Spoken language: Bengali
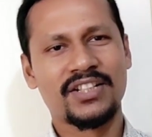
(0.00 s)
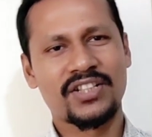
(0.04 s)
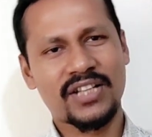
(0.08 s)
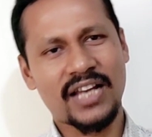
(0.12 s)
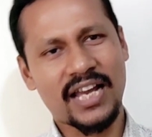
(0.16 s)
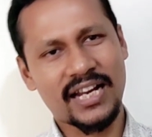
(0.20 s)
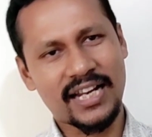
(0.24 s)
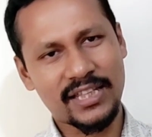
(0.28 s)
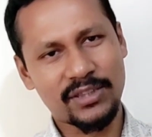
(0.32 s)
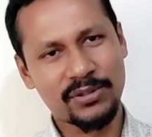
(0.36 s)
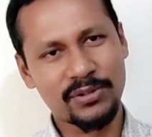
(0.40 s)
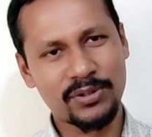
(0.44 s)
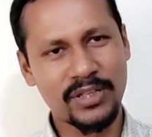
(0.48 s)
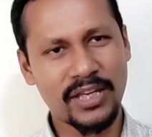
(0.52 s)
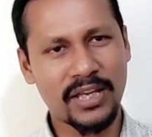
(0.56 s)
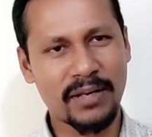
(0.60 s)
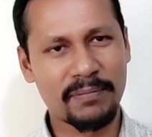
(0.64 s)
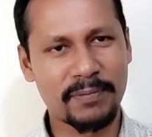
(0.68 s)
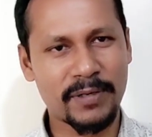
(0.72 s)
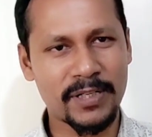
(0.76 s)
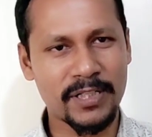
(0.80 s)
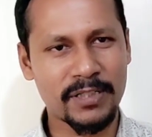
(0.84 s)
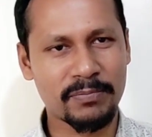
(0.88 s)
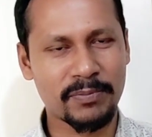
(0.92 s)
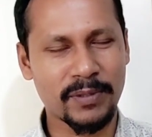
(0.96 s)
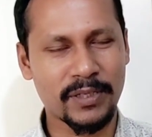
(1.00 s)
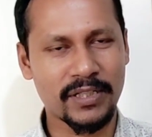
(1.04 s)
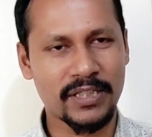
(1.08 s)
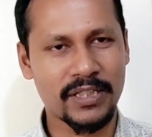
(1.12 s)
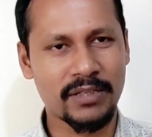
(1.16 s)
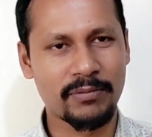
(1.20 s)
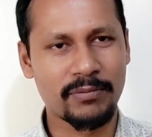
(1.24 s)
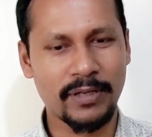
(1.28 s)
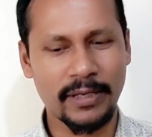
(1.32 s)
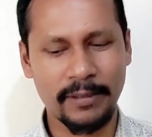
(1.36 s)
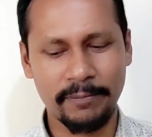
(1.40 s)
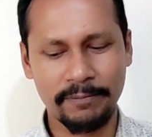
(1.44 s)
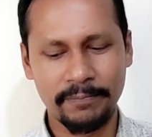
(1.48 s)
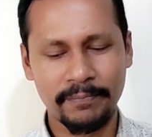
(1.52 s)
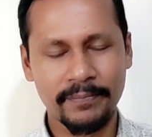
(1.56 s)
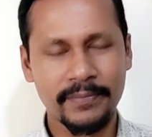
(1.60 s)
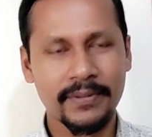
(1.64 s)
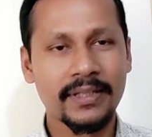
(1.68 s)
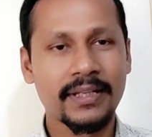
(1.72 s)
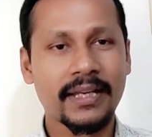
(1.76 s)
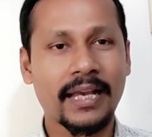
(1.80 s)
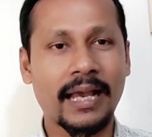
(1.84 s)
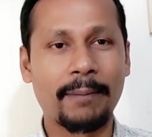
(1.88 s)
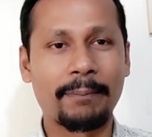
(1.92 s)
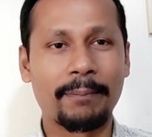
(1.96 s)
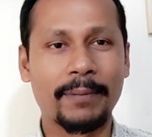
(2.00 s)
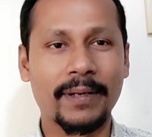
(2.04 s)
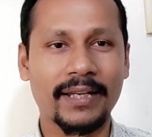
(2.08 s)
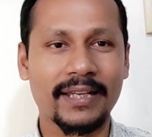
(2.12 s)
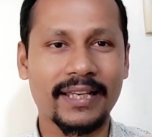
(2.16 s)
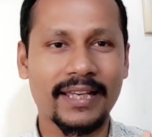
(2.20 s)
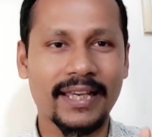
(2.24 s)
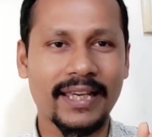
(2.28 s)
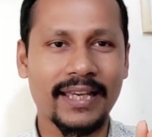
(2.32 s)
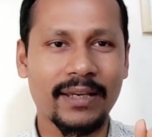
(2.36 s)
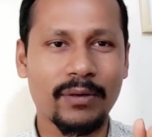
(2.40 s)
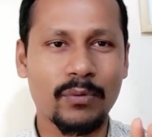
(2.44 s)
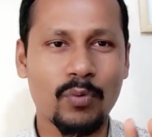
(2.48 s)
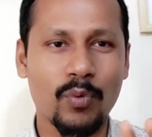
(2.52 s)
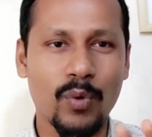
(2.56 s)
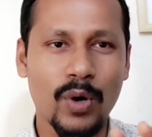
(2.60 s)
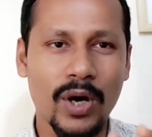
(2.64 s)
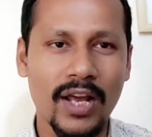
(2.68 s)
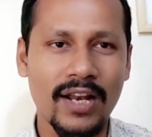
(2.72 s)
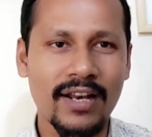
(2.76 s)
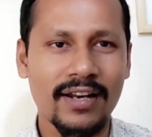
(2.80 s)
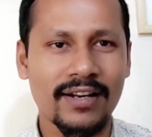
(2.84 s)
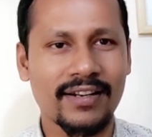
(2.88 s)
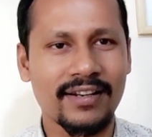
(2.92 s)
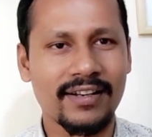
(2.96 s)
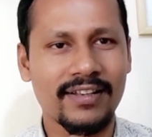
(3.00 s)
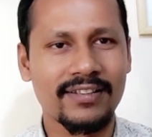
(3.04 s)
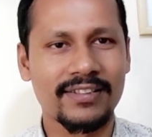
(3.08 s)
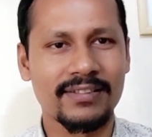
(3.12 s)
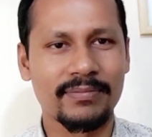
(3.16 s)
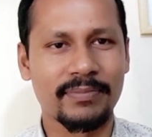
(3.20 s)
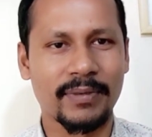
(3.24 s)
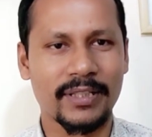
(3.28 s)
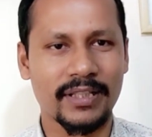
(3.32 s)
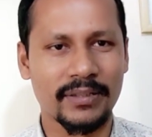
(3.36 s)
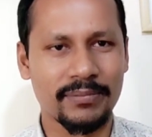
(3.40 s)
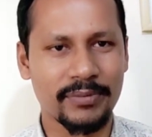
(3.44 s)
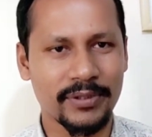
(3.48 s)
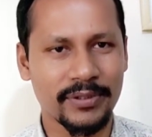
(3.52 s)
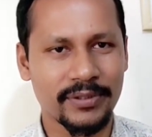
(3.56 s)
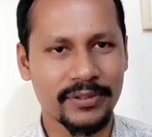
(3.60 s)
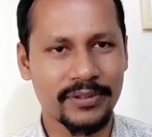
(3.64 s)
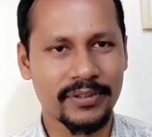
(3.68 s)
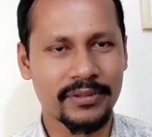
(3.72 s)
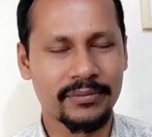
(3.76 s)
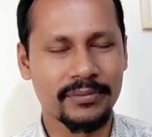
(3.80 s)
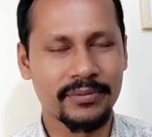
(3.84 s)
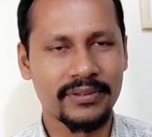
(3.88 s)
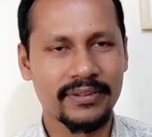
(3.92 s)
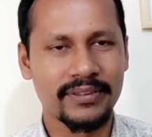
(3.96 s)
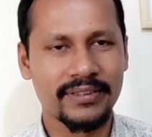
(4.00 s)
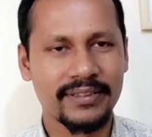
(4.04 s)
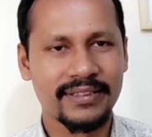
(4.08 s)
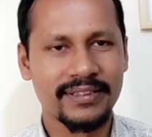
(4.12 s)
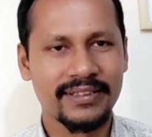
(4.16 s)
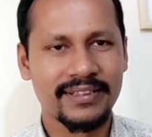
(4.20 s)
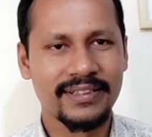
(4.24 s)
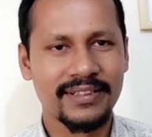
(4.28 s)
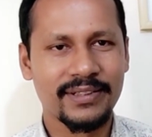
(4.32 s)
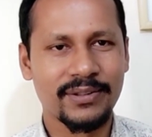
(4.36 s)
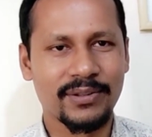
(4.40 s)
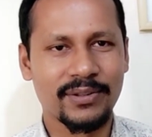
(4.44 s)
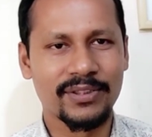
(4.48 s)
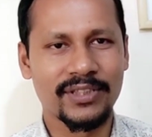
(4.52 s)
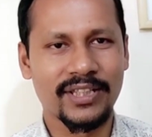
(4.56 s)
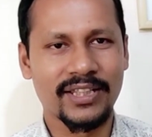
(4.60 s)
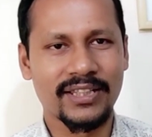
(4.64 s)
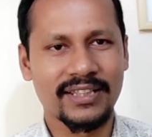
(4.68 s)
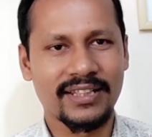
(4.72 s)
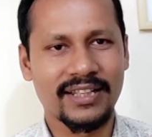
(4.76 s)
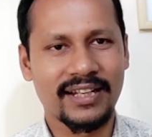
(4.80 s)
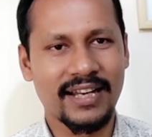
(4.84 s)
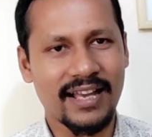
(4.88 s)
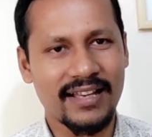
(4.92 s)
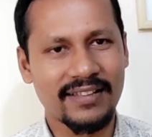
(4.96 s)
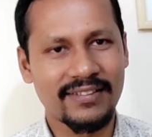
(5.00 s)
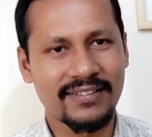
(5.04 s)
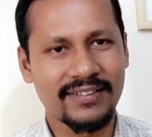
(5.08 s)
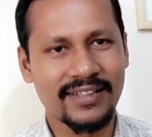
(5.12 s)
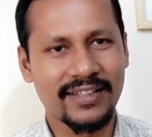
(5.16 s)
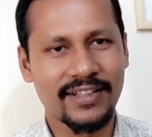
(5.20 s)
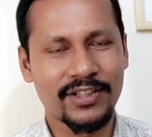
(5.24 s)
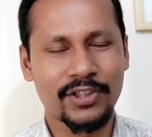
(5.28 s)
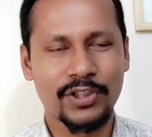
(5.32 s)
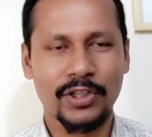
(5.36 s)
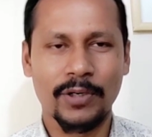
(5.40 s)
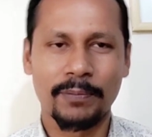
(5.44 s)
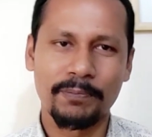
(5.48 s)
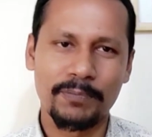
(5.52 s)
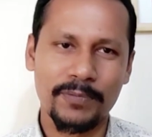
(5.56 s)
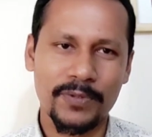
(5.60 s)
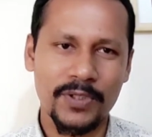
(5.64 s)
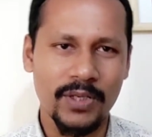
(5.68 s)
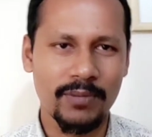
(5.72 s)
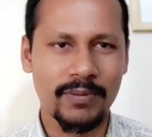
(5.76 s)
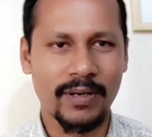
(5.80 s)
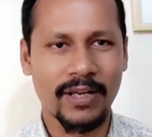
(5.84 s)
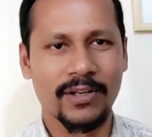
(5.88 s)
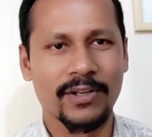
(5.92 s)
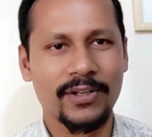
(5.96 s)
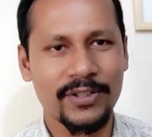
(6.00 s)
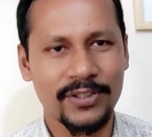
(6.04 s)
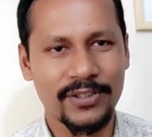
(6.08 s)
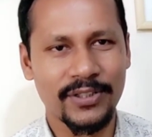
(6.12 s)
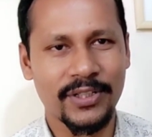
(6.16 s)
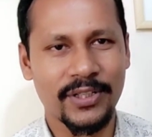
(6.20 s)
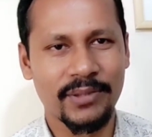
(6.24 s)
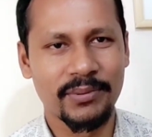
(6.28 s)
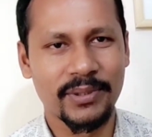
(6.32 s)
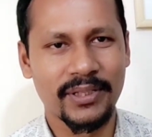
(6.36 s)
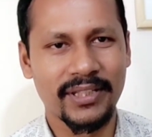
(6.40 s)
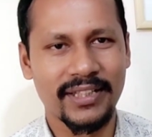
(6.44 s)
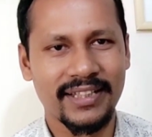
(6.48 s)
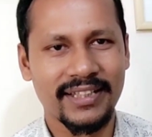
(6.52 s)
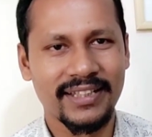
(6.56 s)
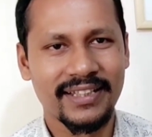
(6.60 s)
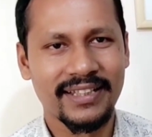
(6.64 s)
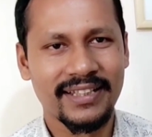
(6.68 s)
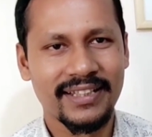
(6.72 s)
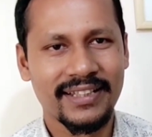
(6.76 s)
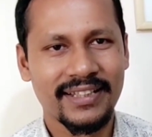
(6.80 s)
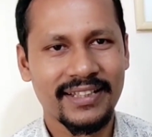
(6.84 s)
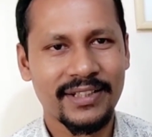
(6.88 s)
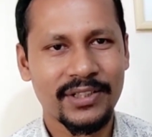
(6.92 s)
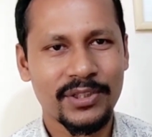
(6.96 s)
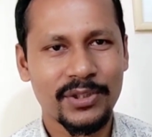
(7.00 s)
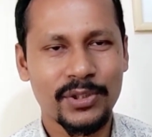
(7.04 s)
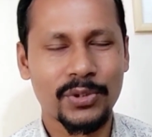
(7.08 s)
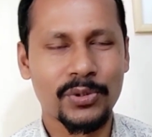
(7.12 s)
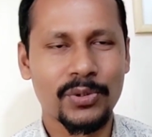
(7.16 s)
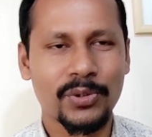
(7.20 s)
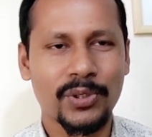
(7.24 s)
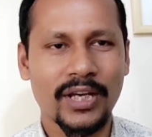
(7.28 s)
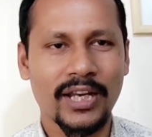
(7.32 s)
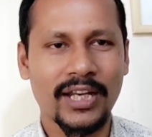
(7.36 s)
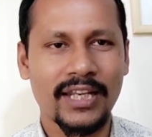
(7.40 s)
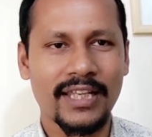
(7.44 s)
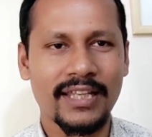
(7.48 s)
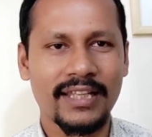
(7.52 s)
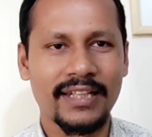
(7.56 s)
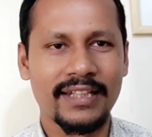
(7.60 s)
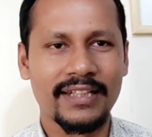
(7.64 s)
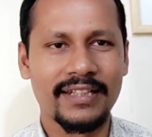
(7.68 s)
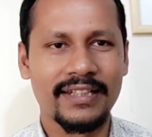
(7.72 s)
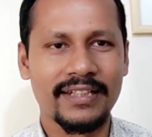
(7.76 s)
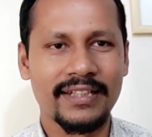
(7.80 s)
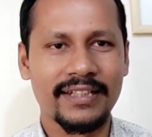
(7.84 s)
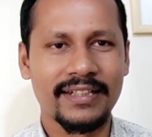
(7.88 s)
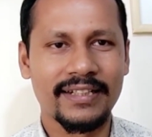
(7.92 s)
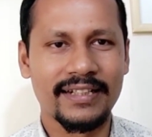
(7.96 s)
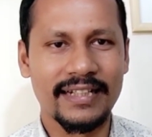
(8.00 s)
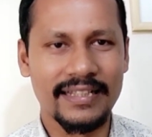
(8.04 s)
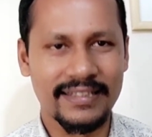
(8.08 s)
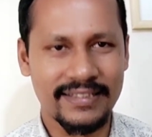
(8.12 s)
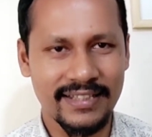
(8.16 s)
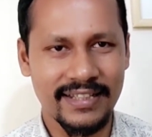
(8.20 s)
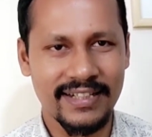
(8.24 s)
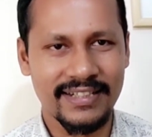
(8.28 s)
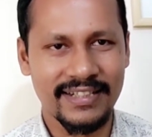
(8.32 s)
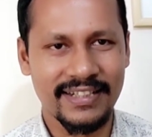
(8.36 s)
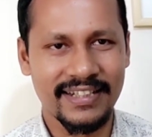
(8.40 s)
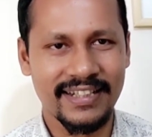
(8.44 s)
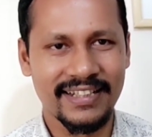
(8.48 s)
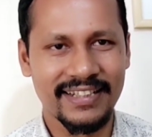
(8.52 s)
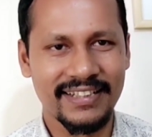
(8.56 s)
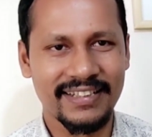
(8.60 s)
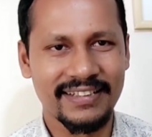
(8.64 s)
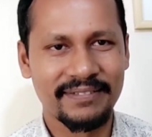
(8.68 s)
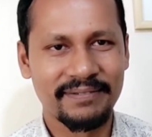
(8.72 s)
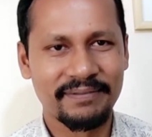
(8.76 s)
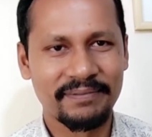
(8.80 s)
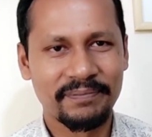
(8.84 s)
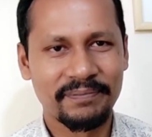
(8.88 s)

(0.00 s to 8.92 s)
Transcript: সারা দুনিয়ার পার্সপেক্টিভে আপনাকে ওয়ার্ল্ড ক্লাস মেধাবী হতে হবে অর্থাৎ ক্লাসে সবচেয়ে ভালো হইতে হবে শুধু খালি রেজাল্টে না